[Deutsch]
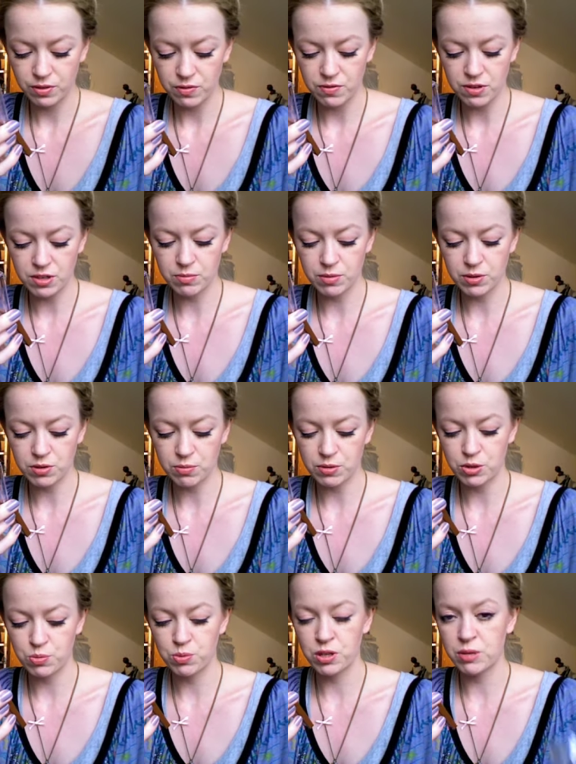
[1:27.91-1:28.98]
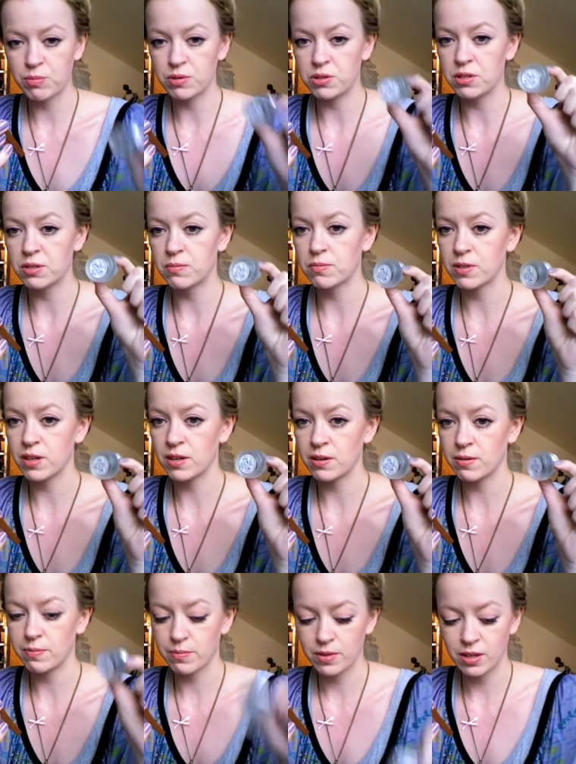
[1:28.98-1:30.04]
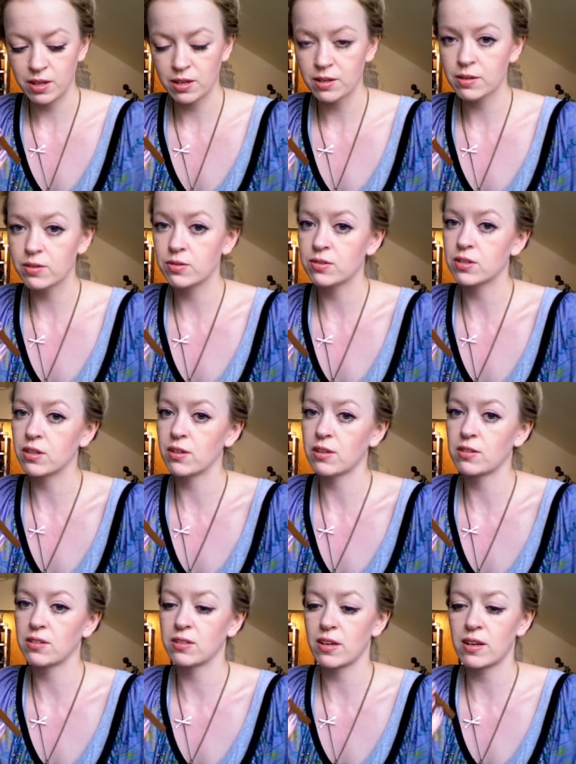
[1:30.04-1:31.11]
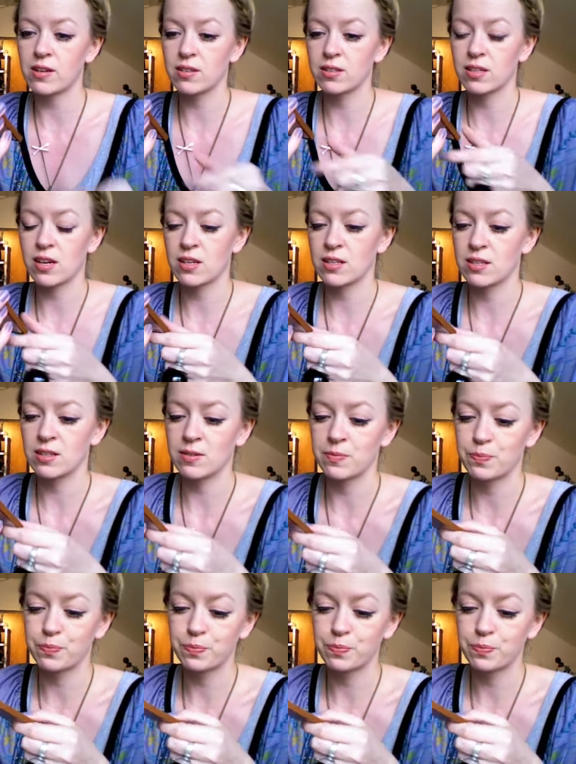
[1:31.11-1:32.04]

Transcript: wie es mir zum Beispiel hier mit diesem da ging und dann hat das alles keinen Sinn.